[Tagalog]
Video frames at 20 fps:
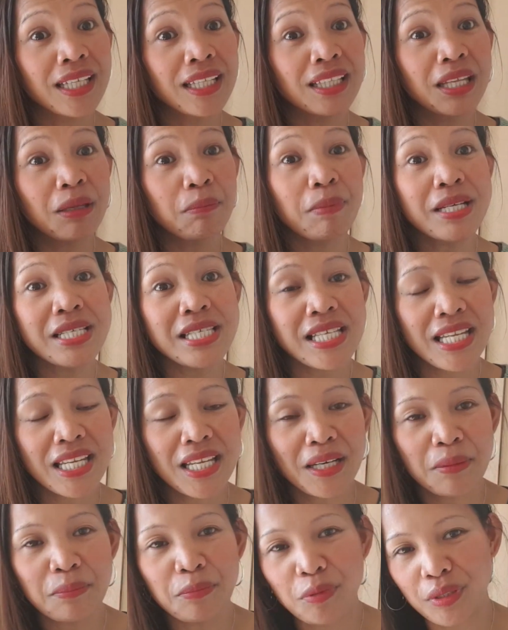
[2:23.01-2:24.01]
hindi pa sila
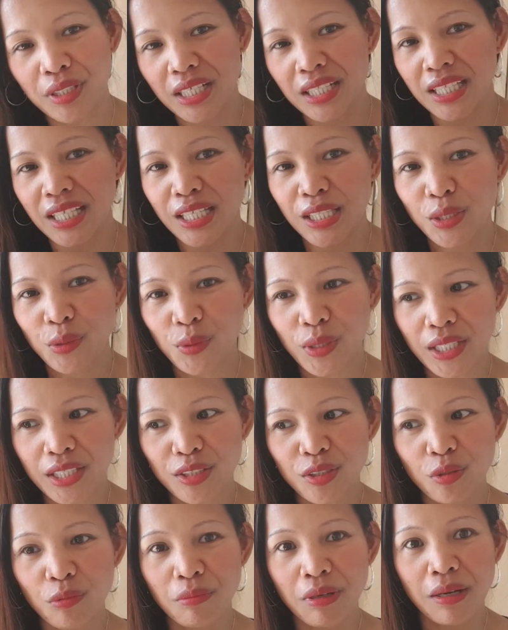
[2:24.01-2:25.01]
nakapunta dito
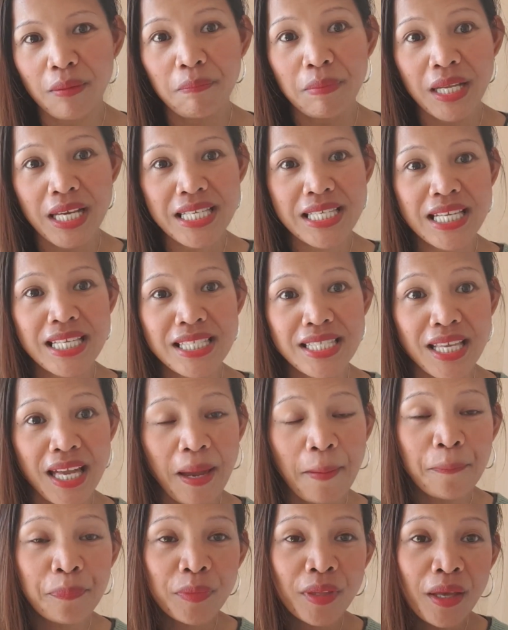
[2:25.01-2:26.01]
at yung mga places na